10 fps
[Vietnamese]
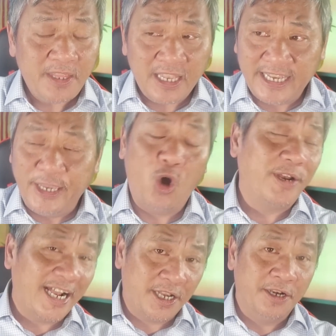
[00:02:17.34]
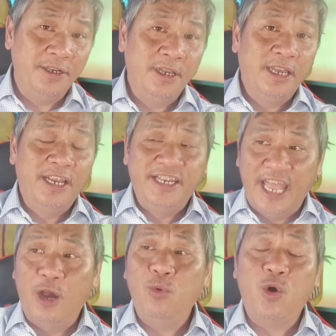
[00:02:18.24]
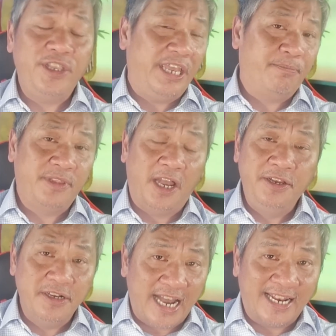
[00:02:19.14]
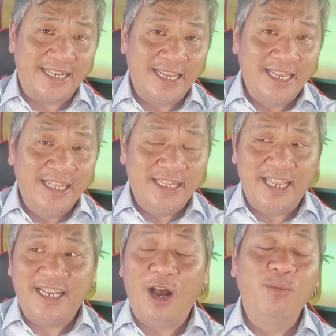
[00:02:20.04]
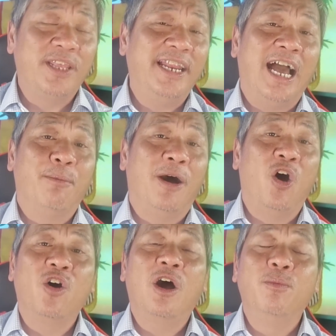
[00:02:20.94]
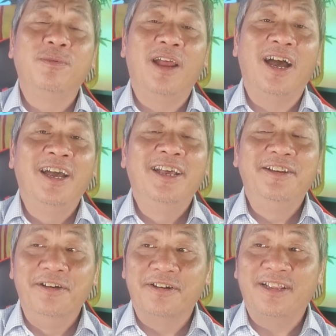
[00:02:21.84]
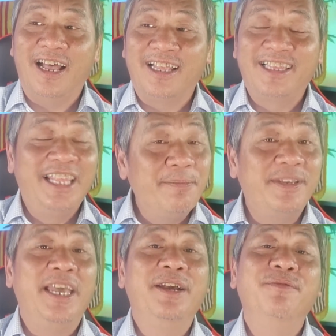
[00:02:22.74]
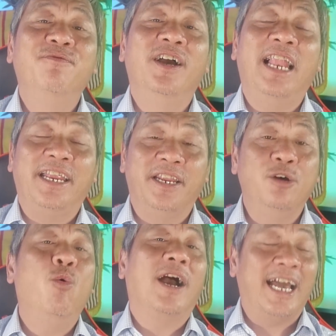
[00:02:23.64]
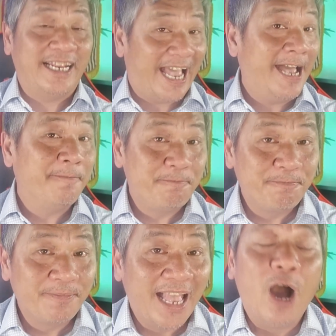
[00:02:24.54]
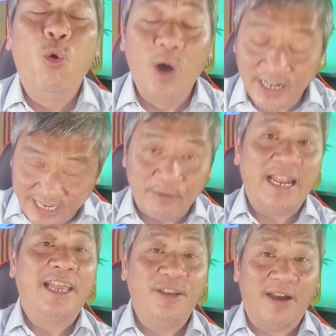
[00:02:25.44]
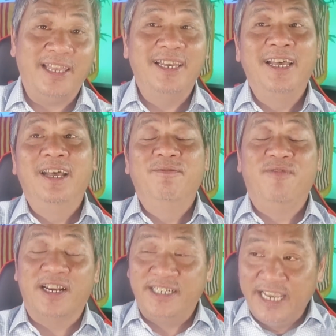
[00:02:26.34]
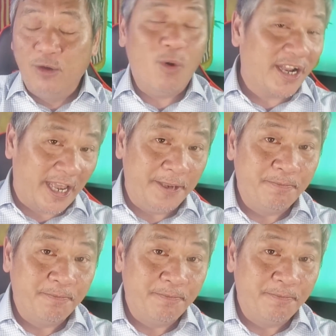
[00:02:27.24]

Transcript: khi họ đắc cử nếu có dịp tới nước Anh thì không thể nào mà họ không được à, tiếp kiến với lại nữ hoàng Anh cả. Hầu hết đều là như vậy. Và riêng Hoa Kỳ